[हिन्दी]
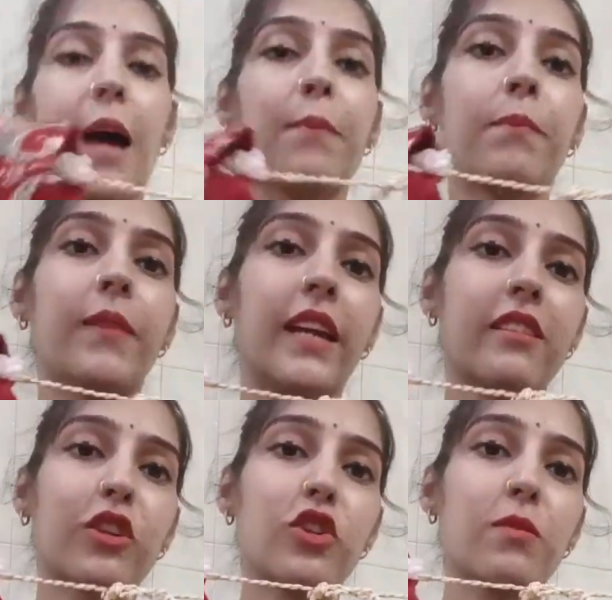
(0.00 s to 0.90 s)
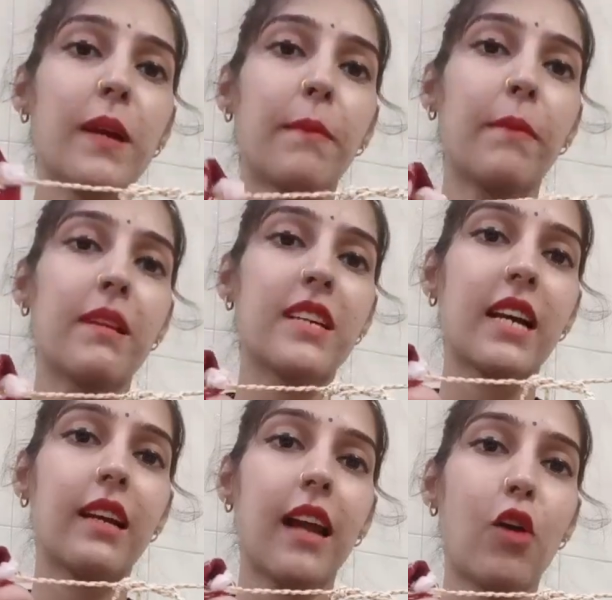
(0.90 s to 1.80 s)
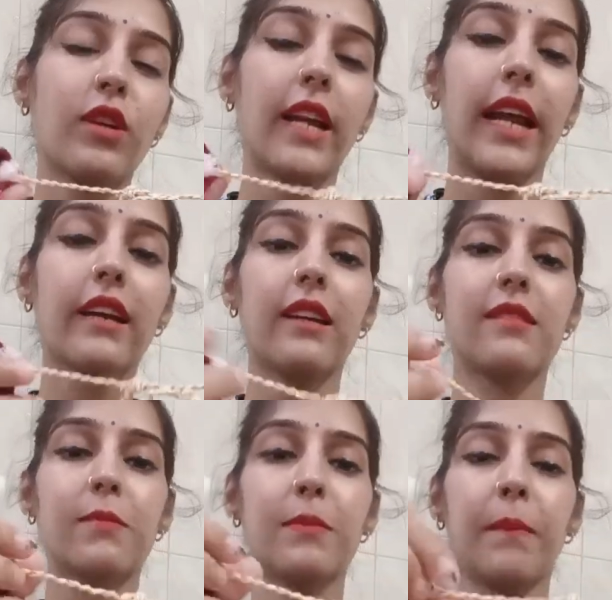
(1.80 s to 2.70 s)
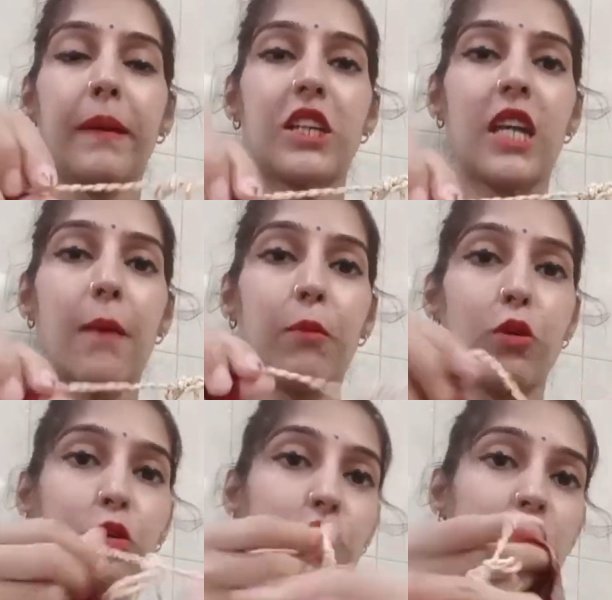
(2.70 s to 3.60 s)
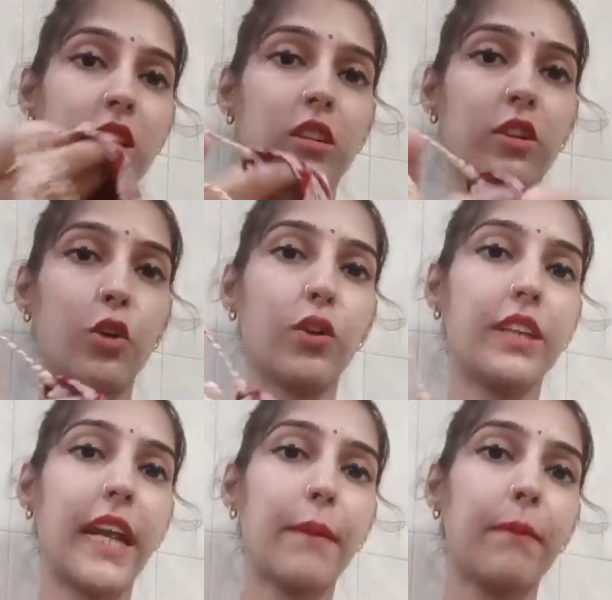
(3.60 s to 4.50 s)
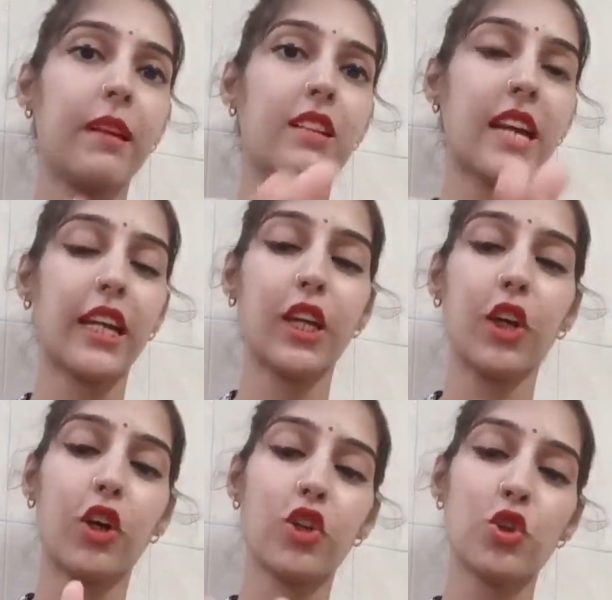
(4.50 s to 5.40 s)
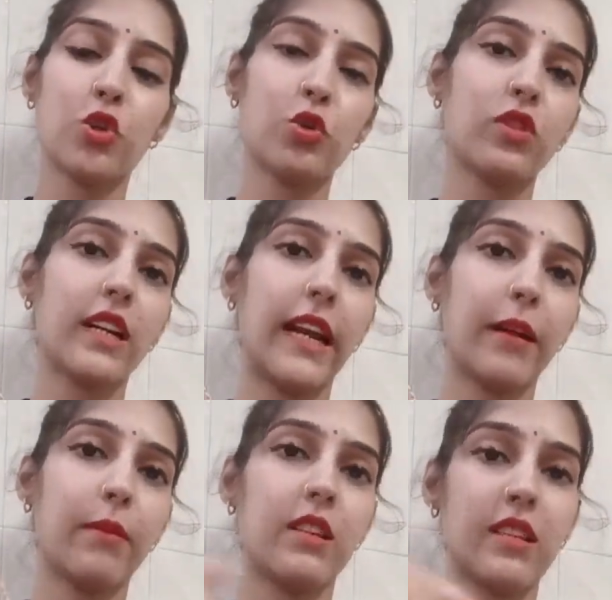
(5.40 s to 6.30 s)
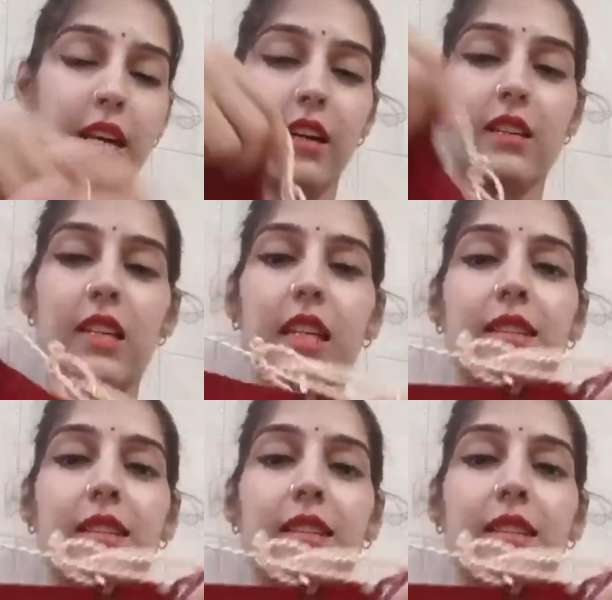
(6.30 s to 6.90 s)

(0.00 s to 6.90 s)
आप देख सकते हो इसमें हमें मिल जाएगा राउंड नेक इसमें पीछे आपको कुछ डोरी टाइप मिल जाएगी और छोटू सा नेक मिल जाएगा ठीक है